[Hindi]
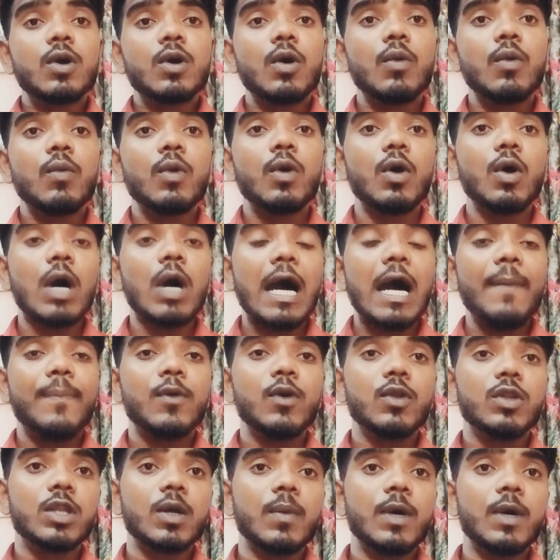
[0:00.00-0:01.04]
तो वो
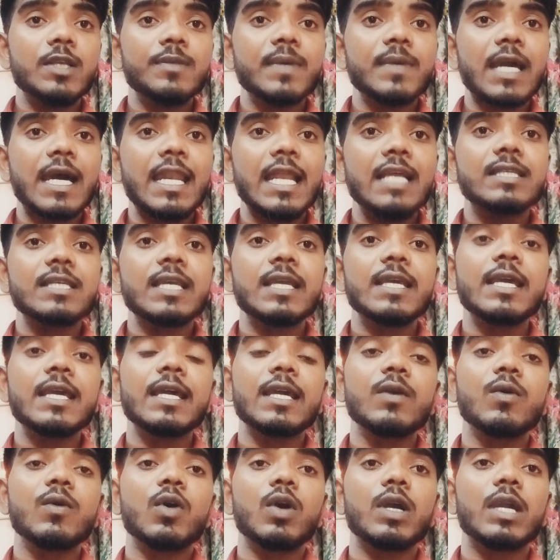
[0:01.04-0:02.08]
आपको समझ में आना
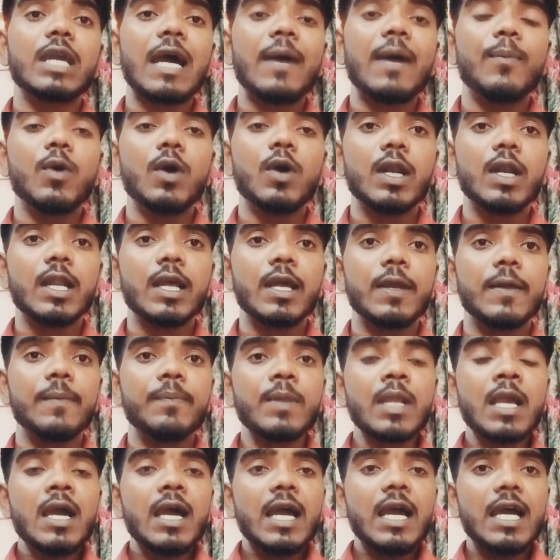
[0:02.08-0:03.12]
चाहिए कि वो क्या बोल रहे
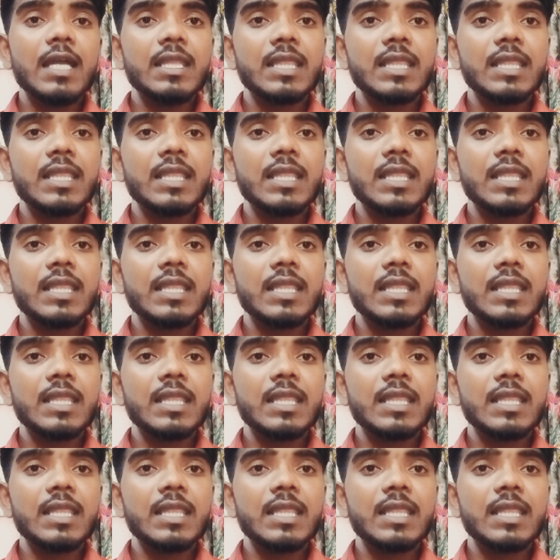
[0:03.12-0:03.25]
हैं